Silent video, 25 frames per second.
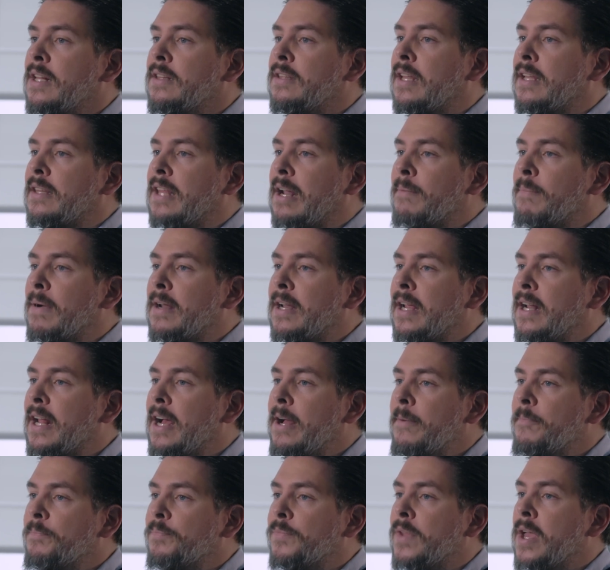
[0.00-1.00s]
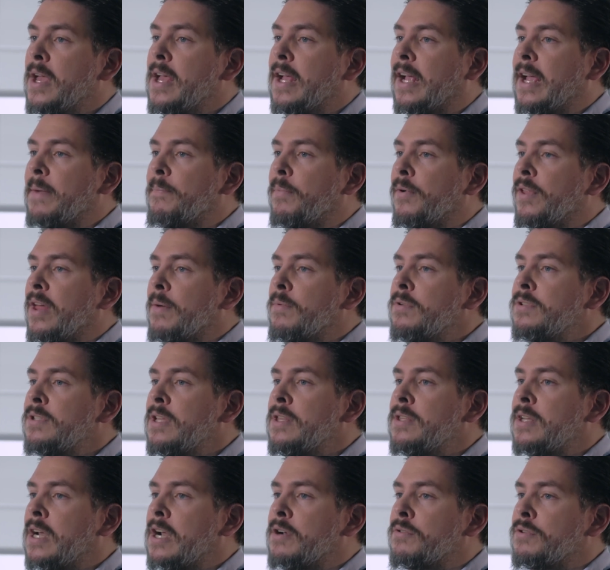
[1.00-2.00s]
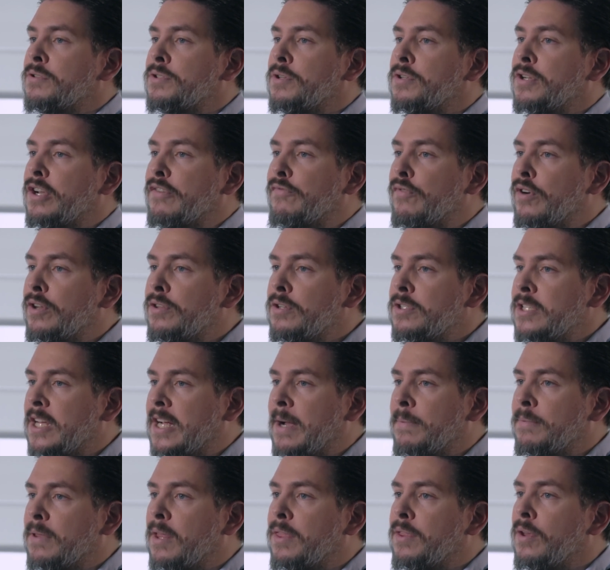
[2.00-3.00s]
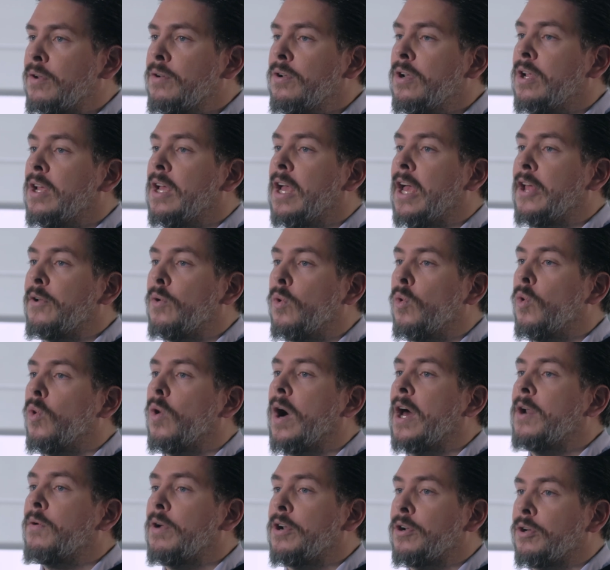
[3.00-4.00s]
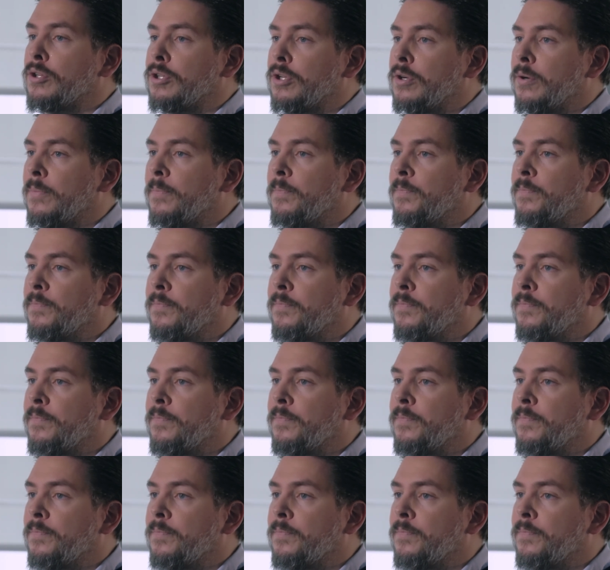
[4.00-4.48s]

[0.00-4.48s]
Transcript: de tal manera que podamos centrar nuestros esfuerzos de captación en un lugar o en otro.